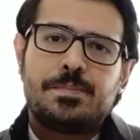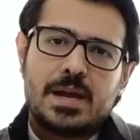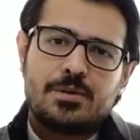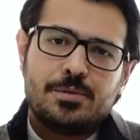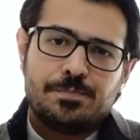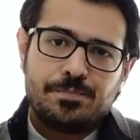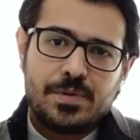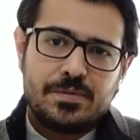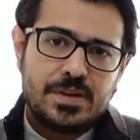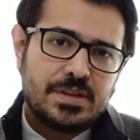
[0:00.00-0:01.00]
pero
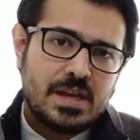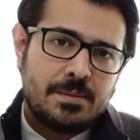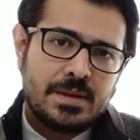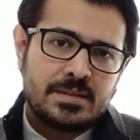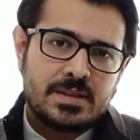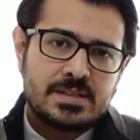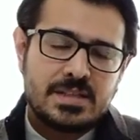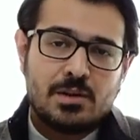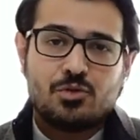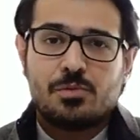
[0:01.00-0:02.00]
definitivamente
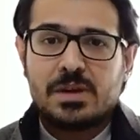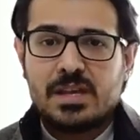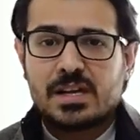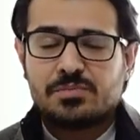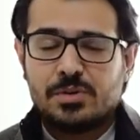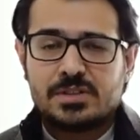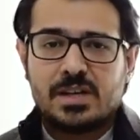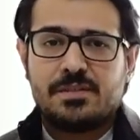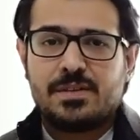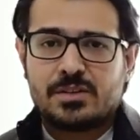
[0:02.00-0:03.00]
si te automedicas puedes
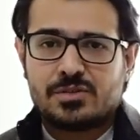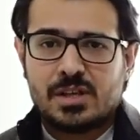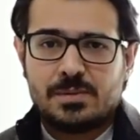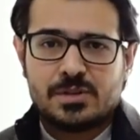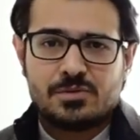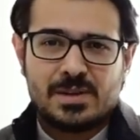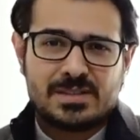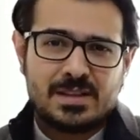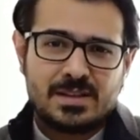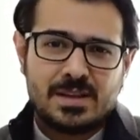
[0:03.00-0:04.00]
tener efectos adversos
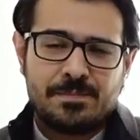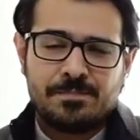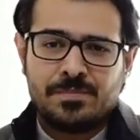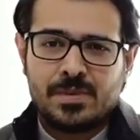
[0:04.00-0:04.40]
bastante